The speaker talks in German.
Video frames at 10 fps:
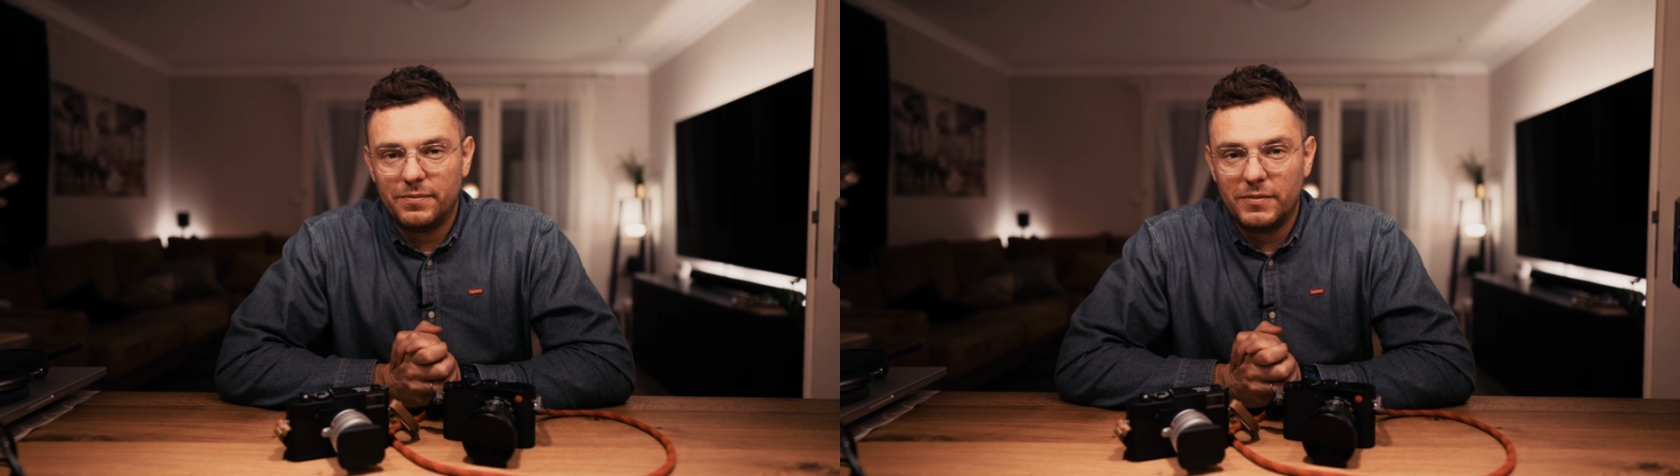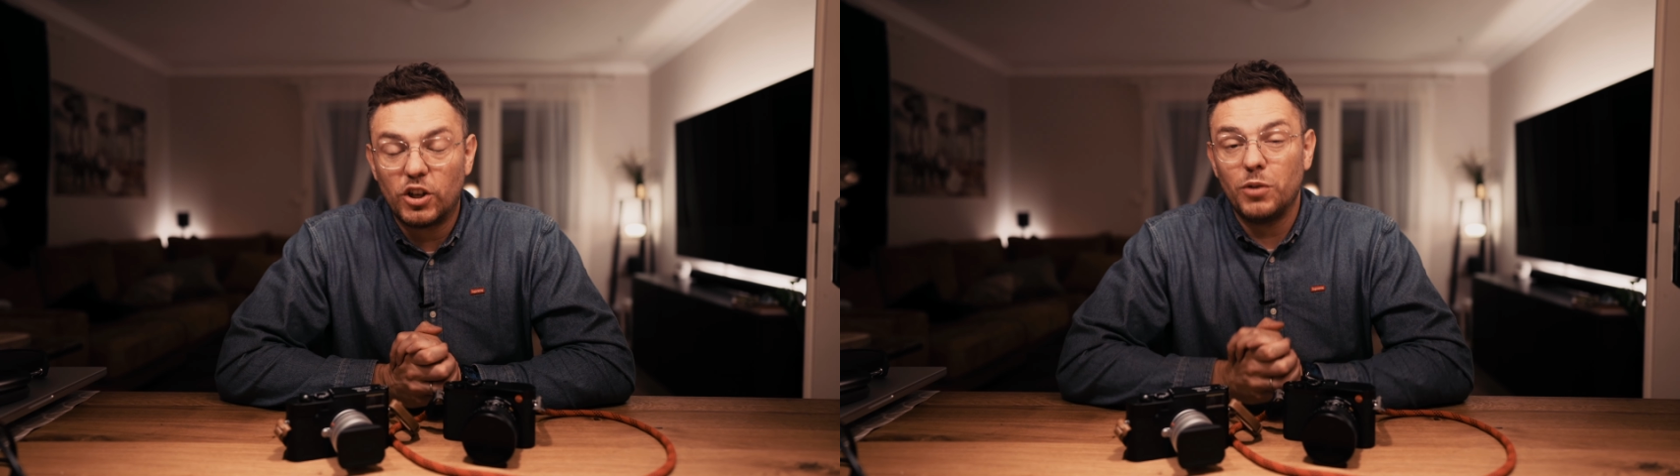
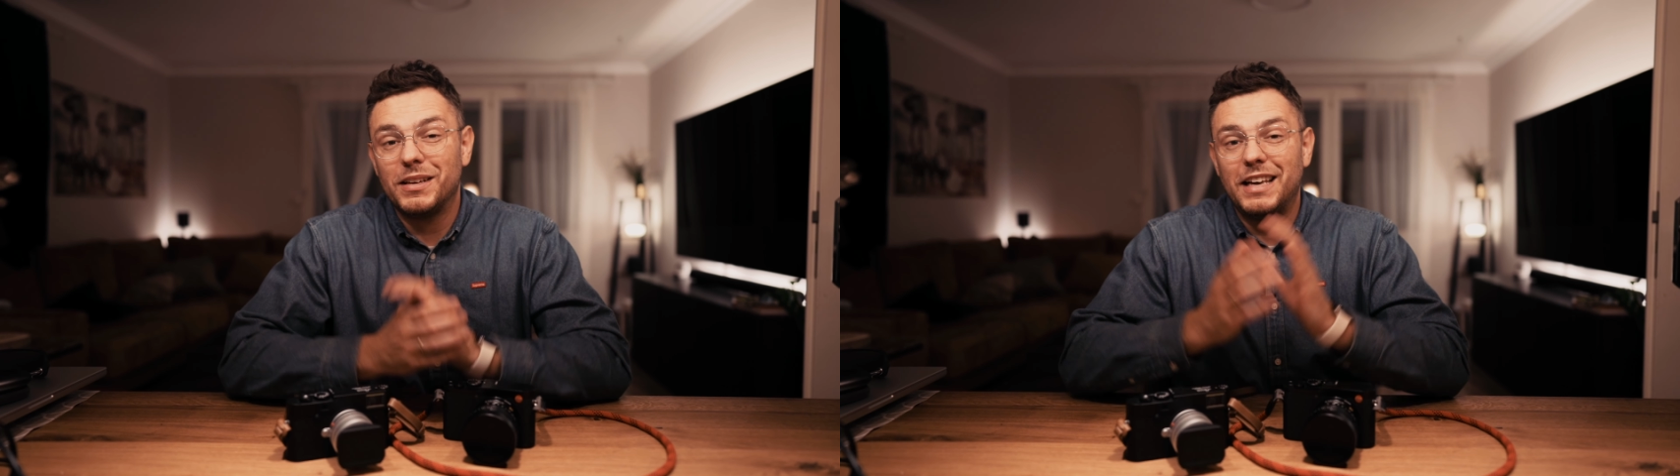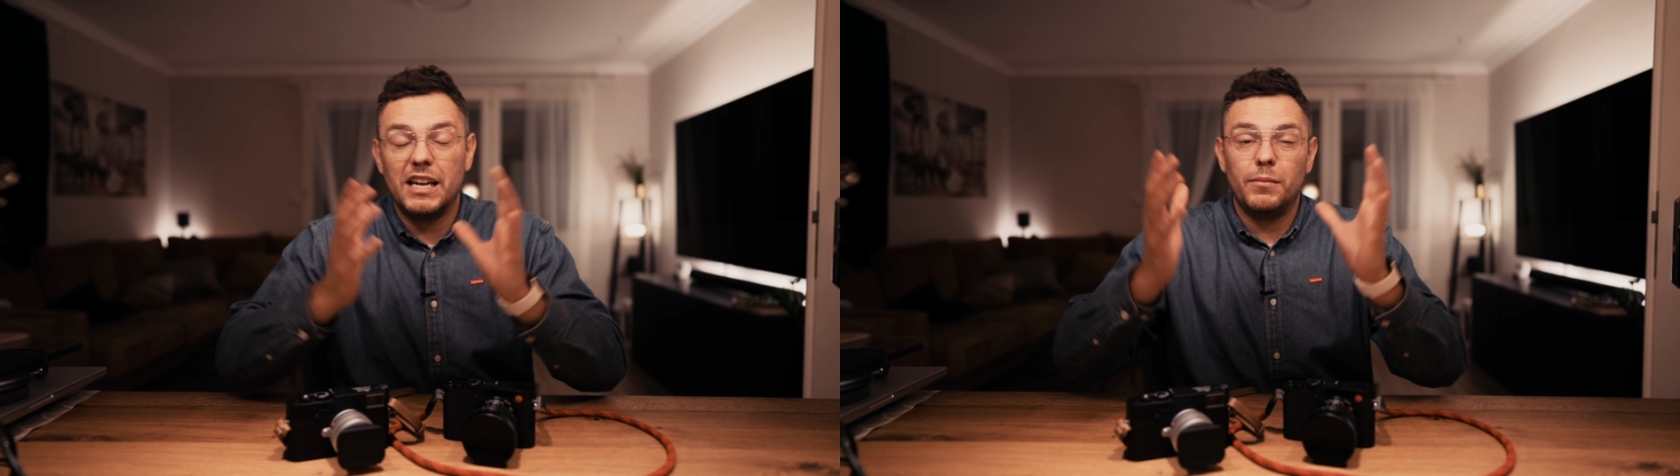Ihr könnt mir
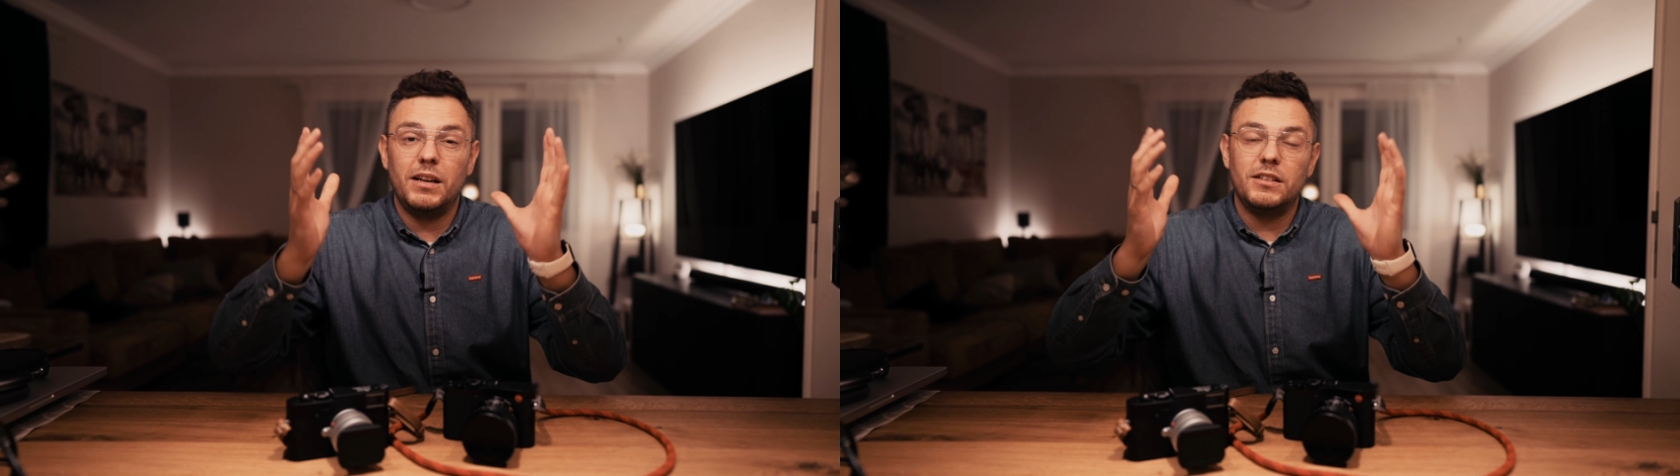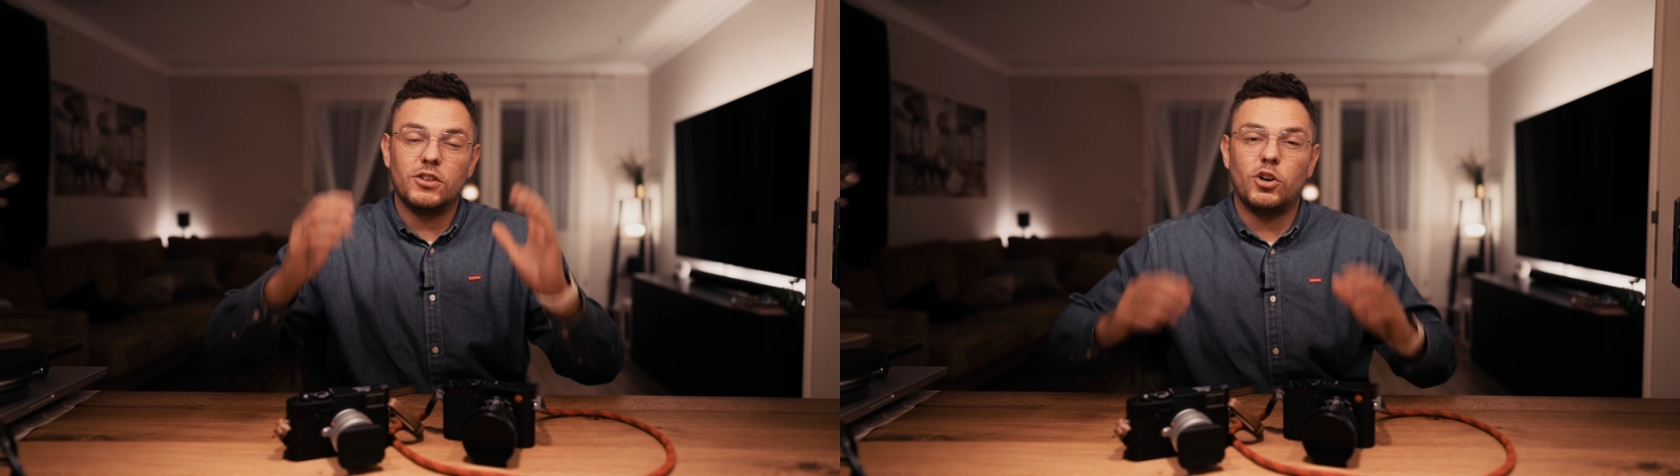gerne mal
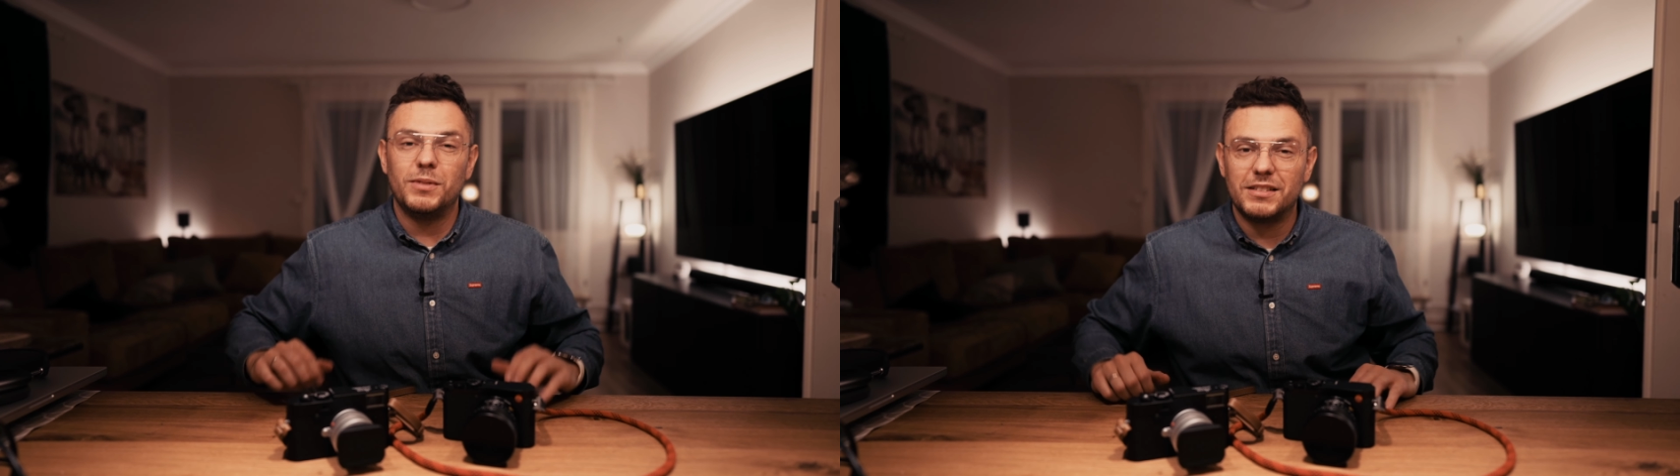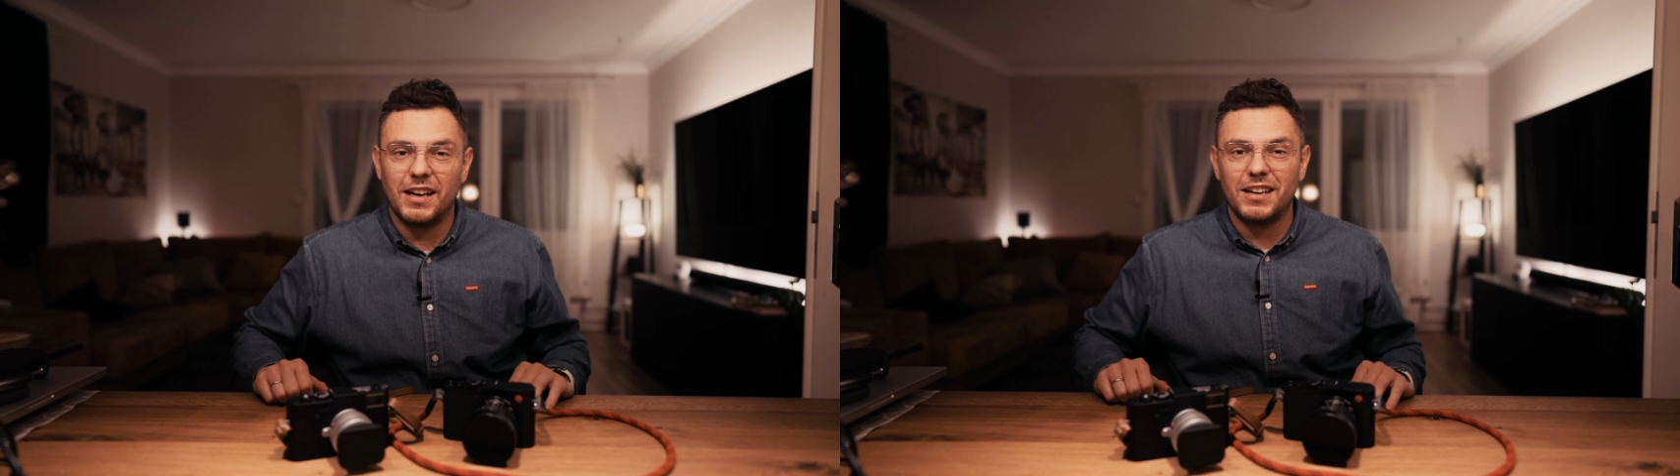in den
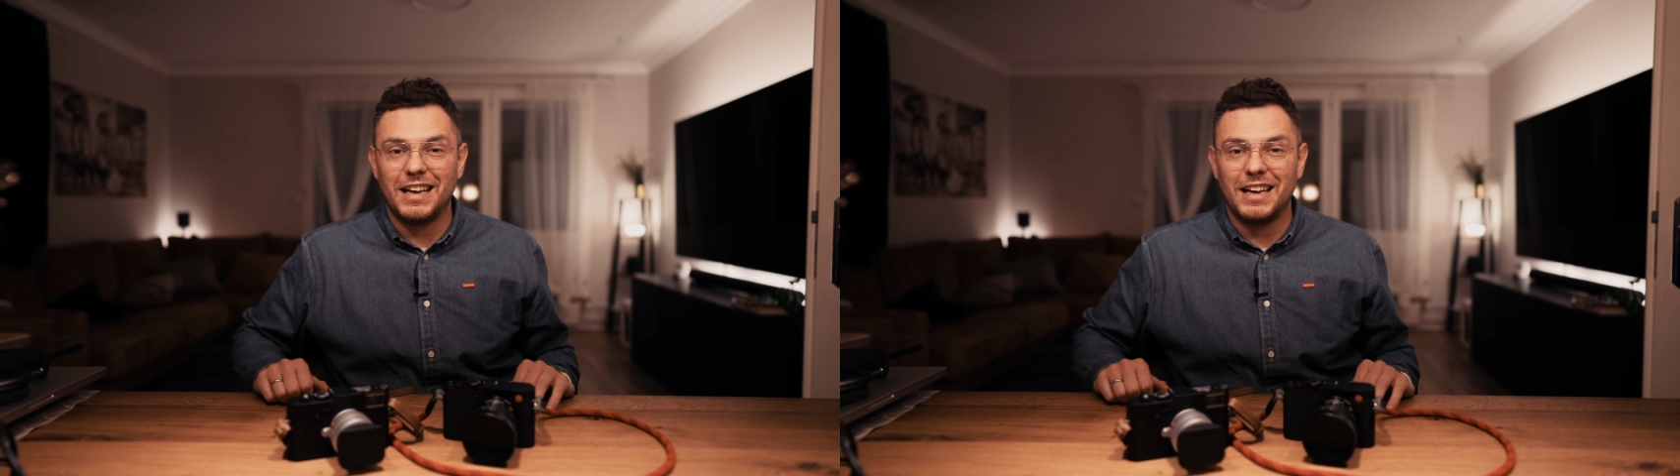Kommentaren